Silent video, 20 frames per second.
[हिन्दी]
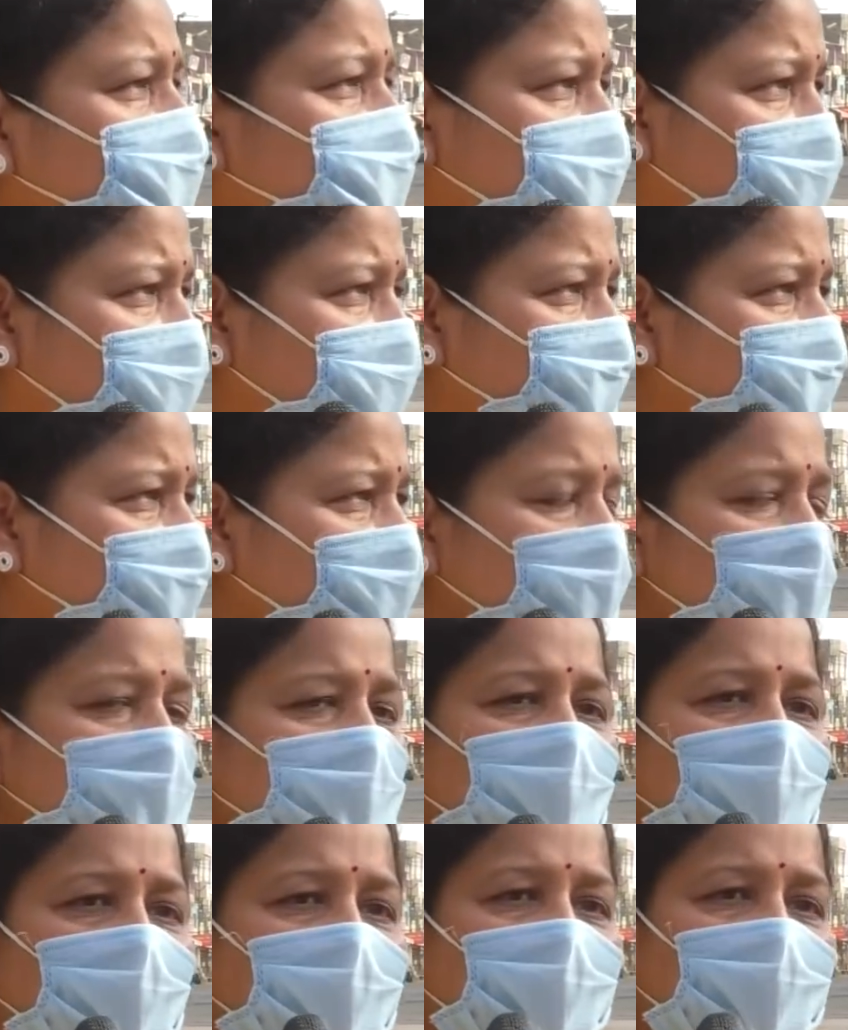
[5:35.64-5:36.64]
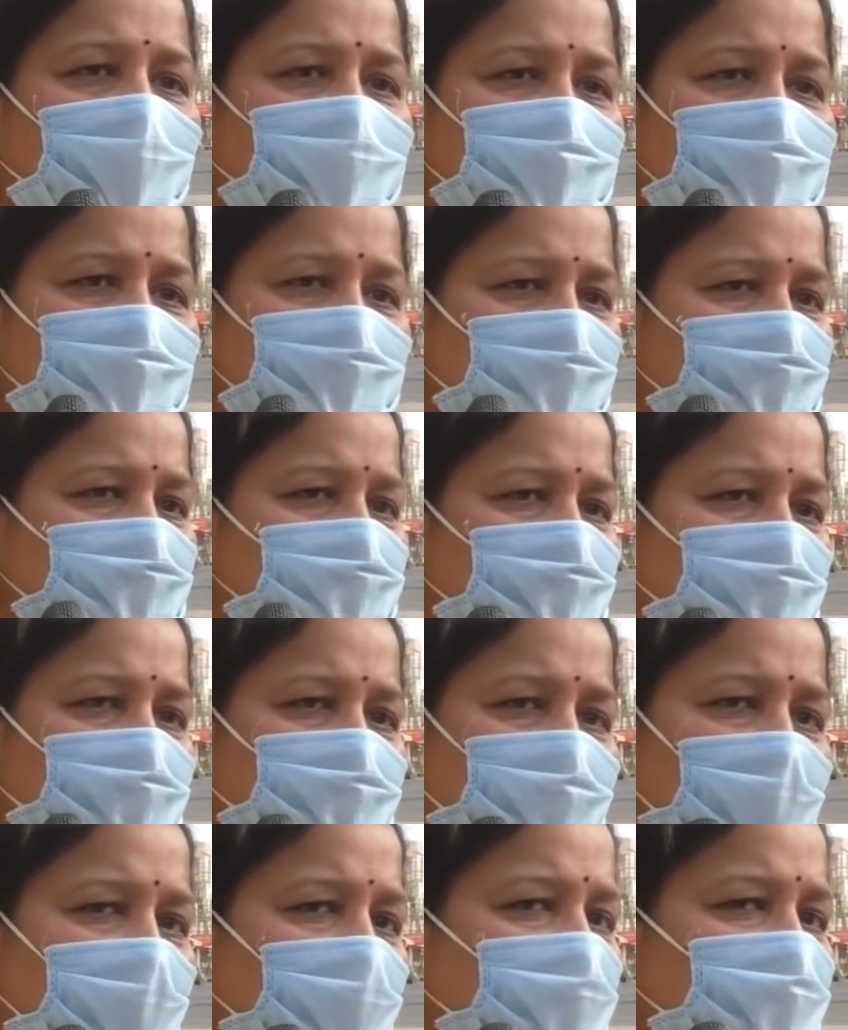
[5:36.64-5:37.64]
होता है और
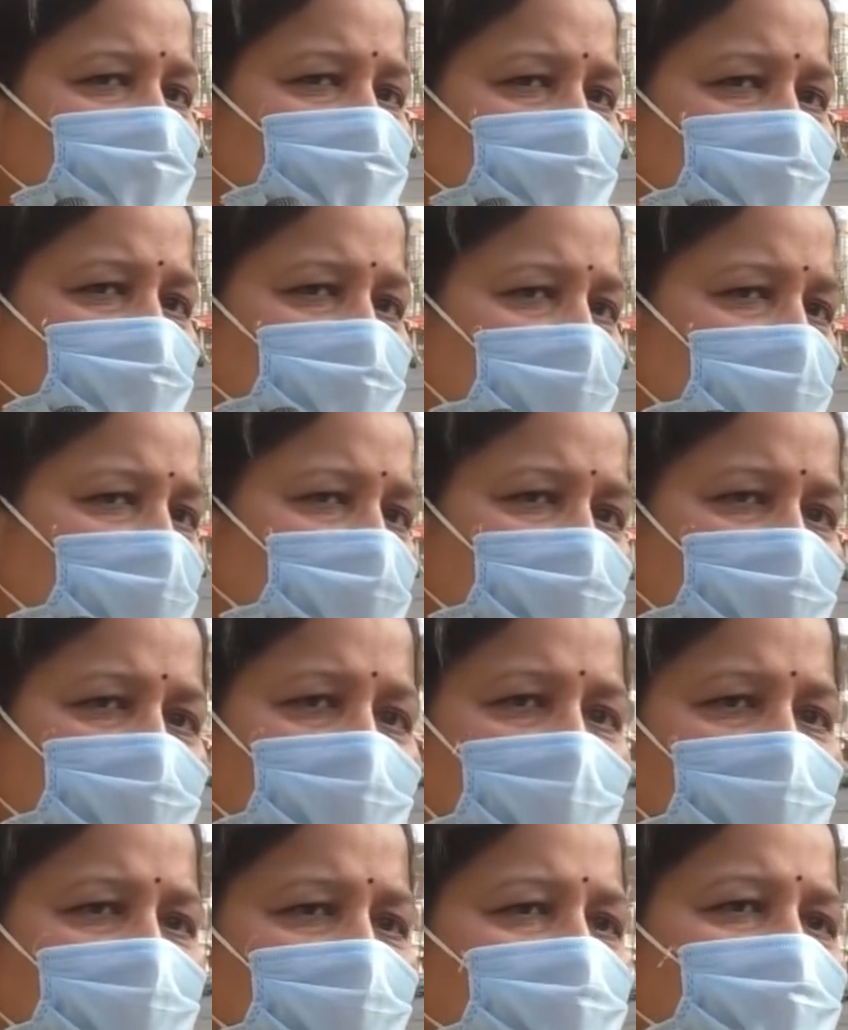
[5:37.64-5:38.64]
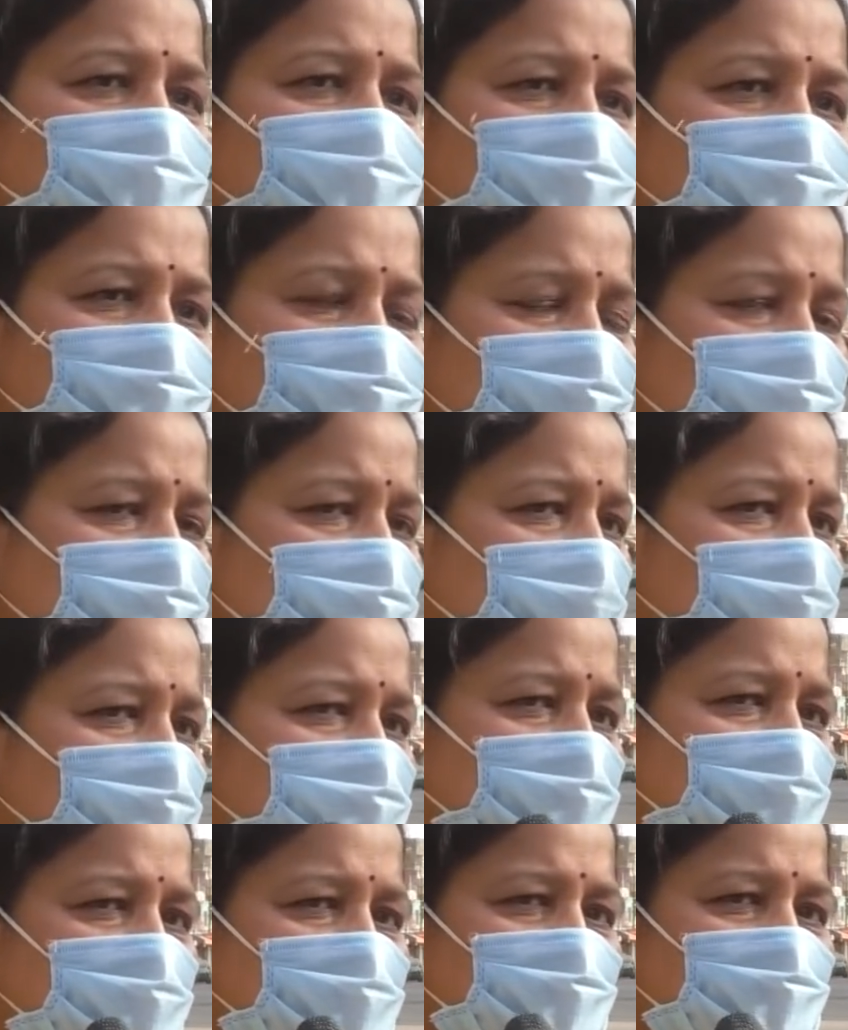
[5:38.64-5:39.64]
मान लीजिए यहाँ की गाड़ियाँ इधर उधर
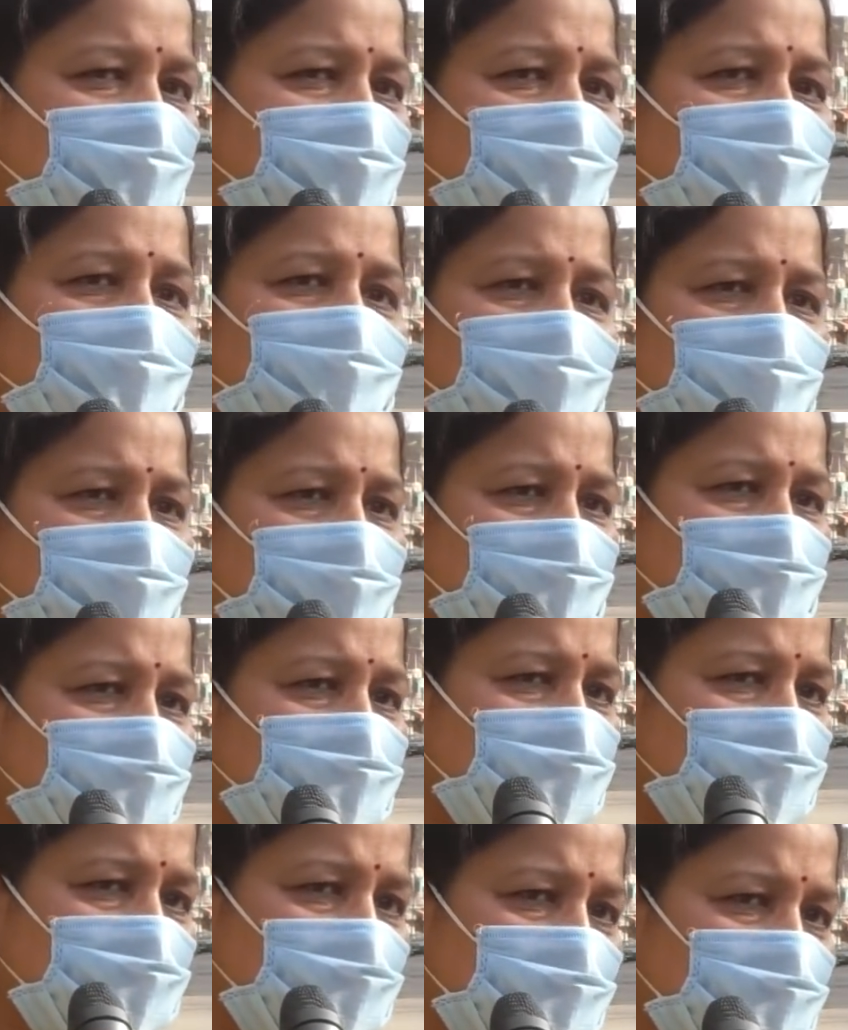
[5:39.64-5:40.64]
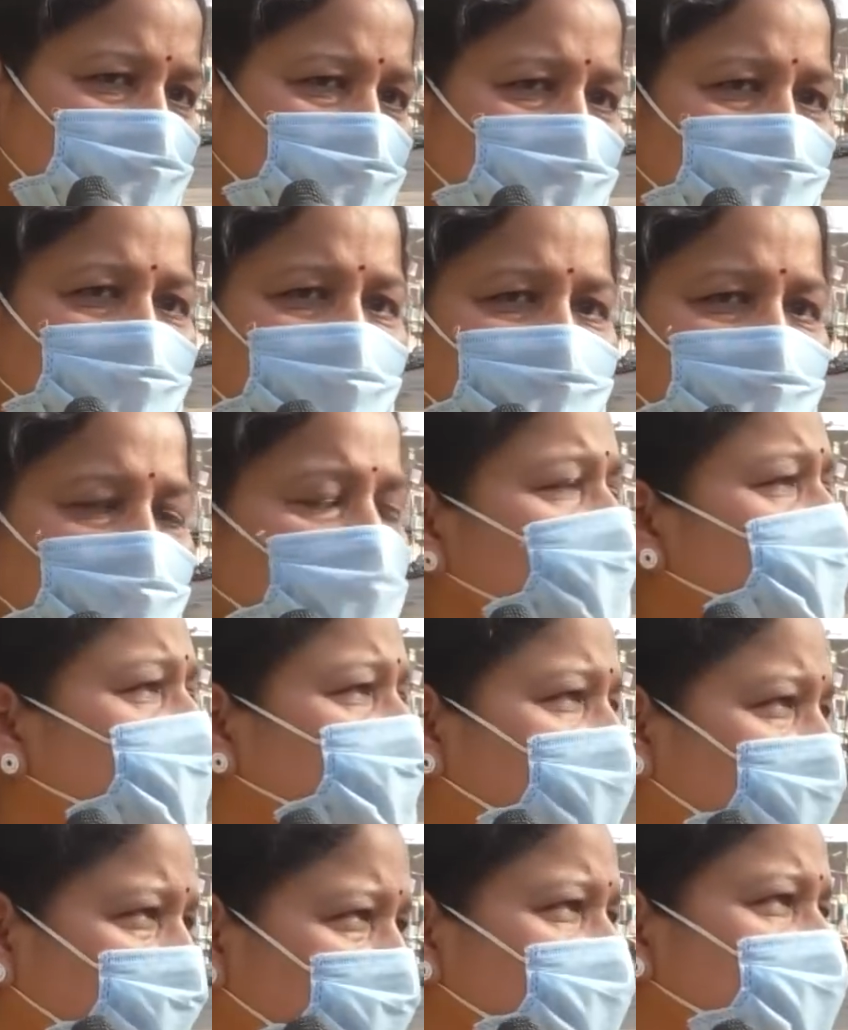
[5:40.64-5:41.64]
जाती है तो उसमें फिर से
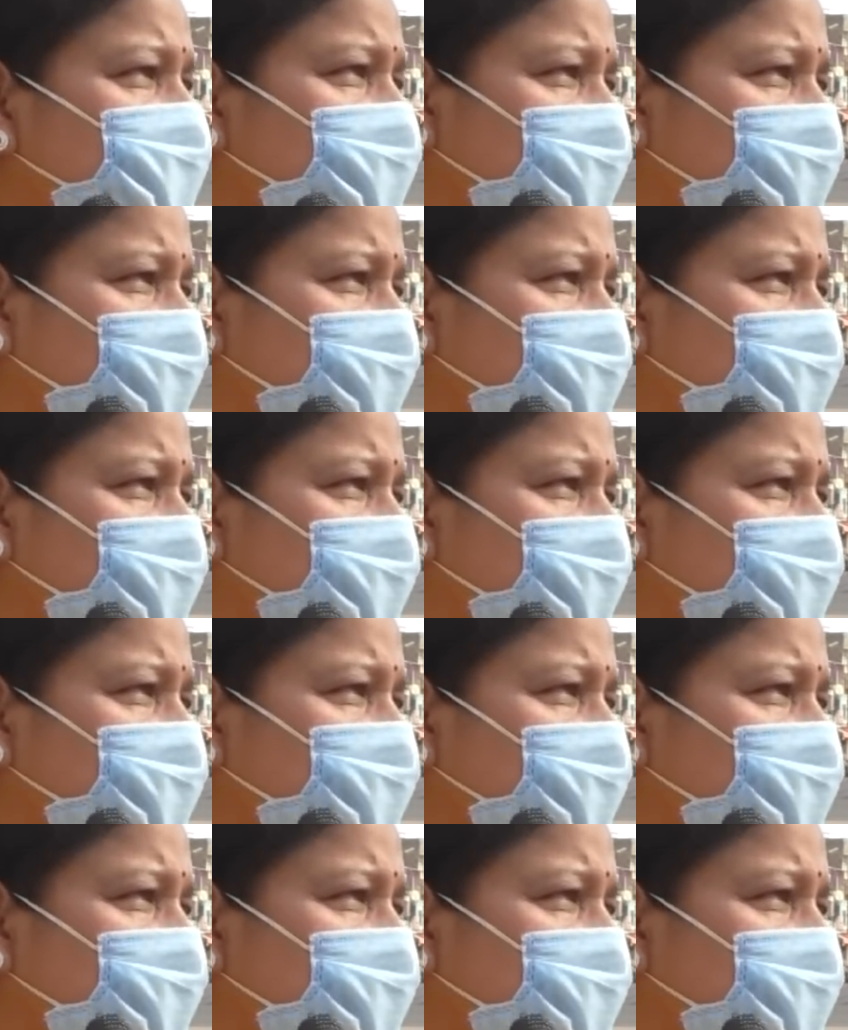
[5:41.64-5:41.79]
वापस